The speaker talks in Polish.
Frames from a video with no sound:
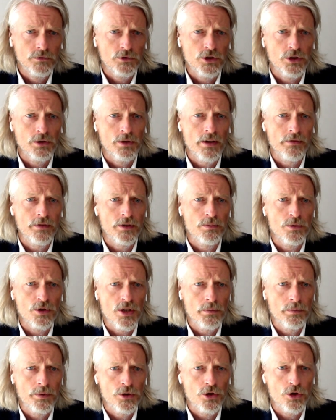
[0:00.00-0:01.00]
czy nawet
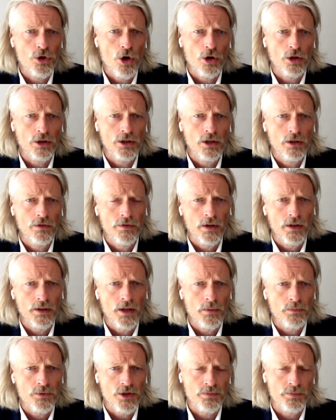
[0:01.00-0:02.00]
można powiedzieć
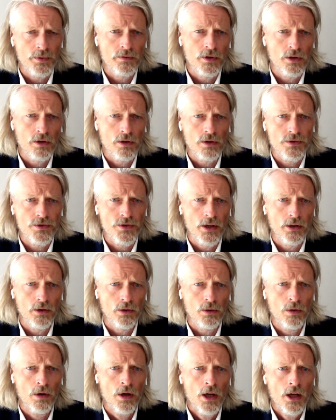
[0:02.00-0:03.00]
koordynowana przez pewnego
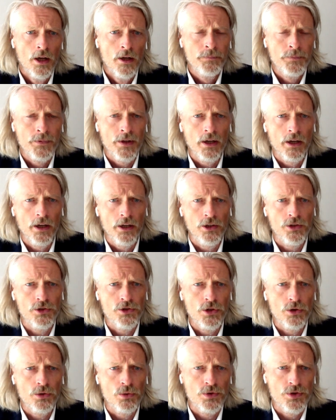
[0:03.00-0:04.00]
rodzaju
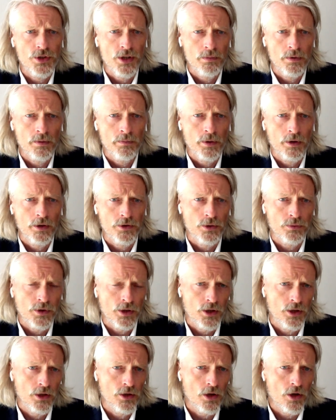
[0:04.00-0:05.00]
instytucje, bym powiedział,
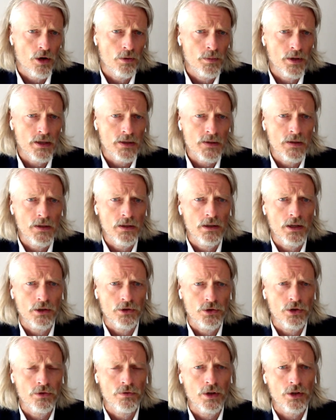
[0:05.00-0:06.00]
takie niekomercyjne,
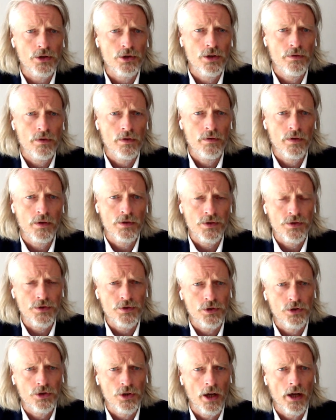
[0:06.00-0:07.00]
gdzieś właśnie
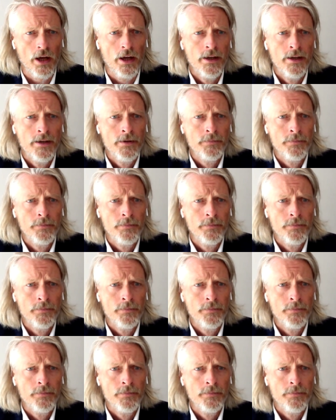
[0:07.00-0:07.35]
wywodzące się